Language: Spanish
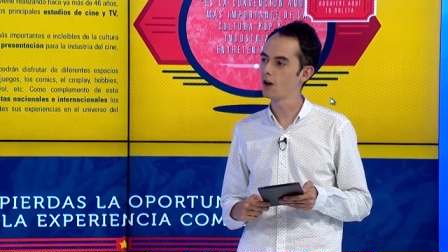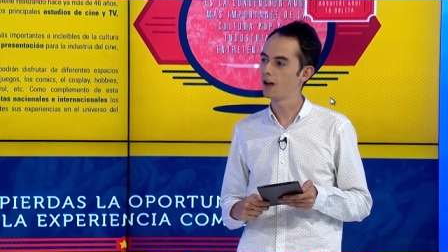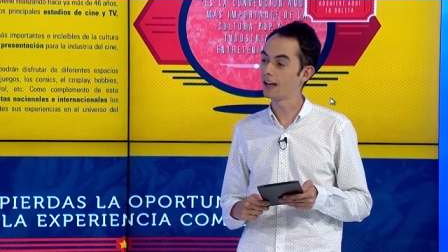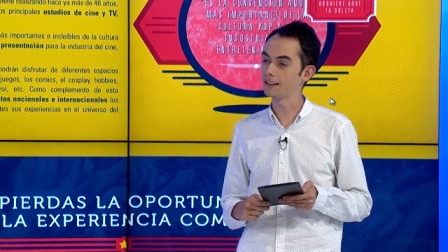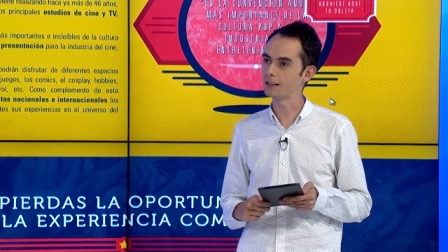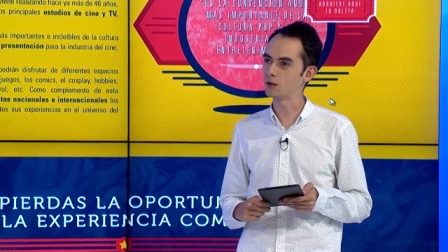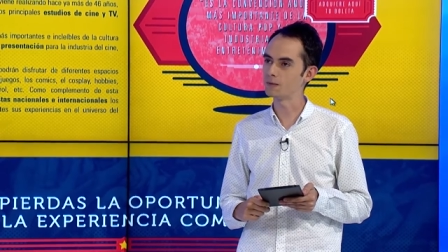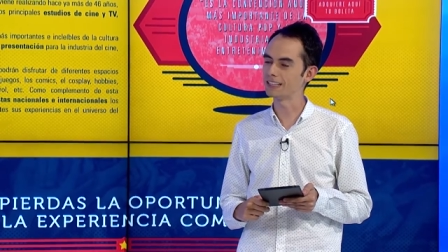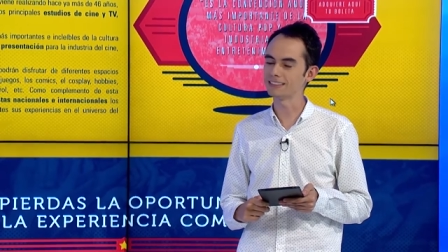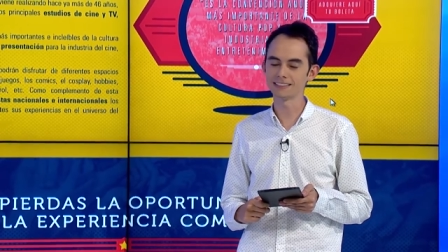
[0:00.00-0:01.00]
Comienza eh, de
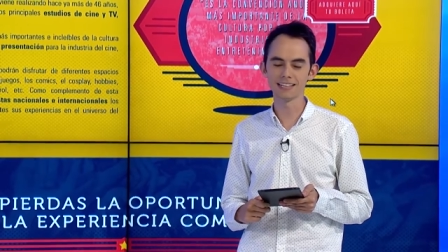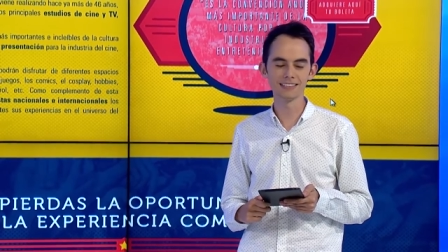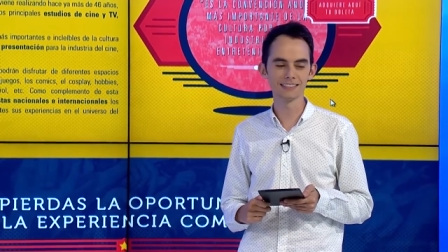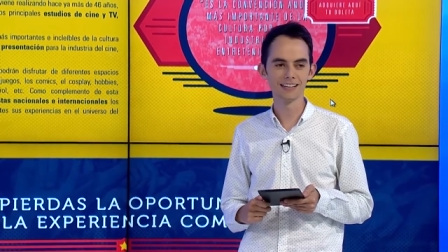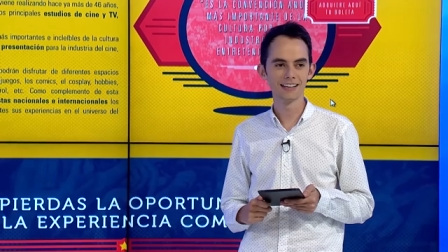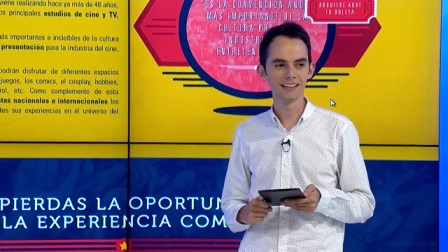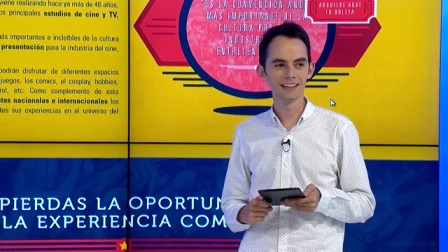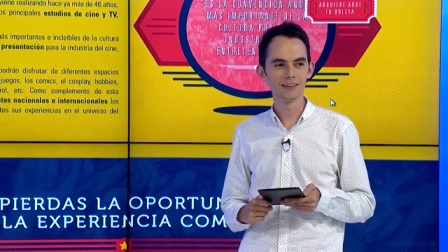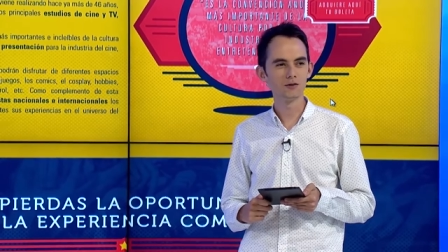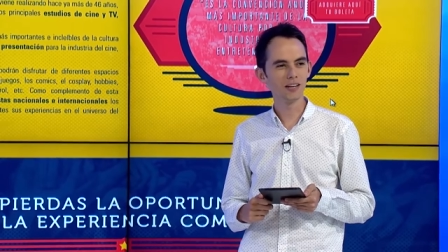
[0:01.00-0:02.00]
2016.
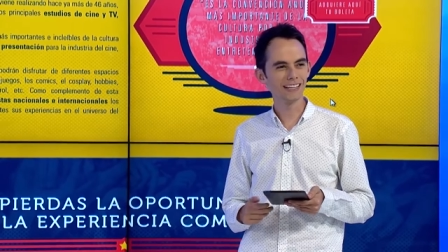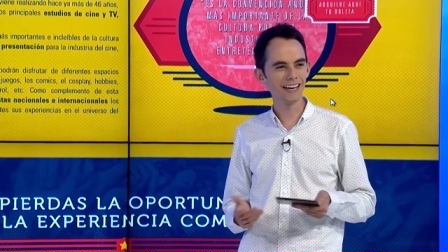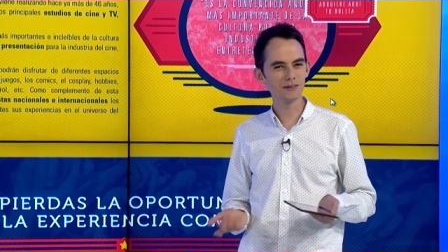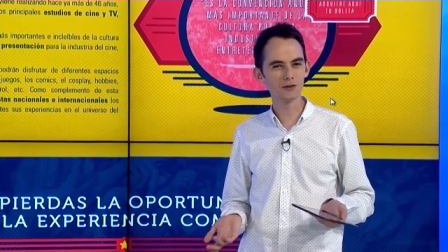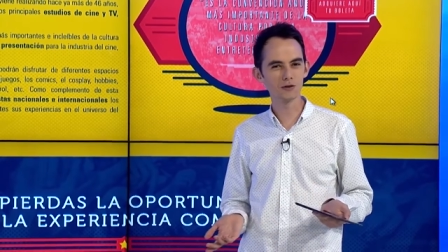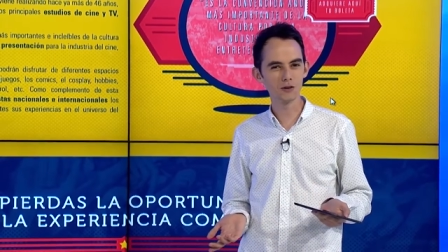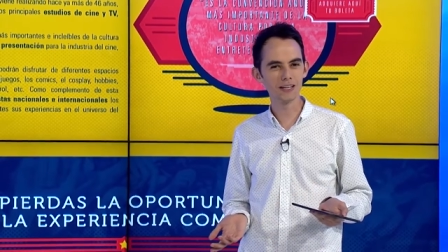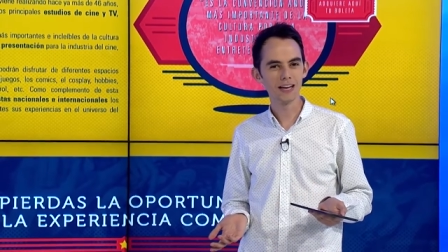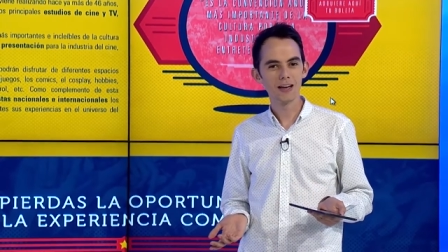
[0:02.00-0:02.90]
La 2018. qué año soy?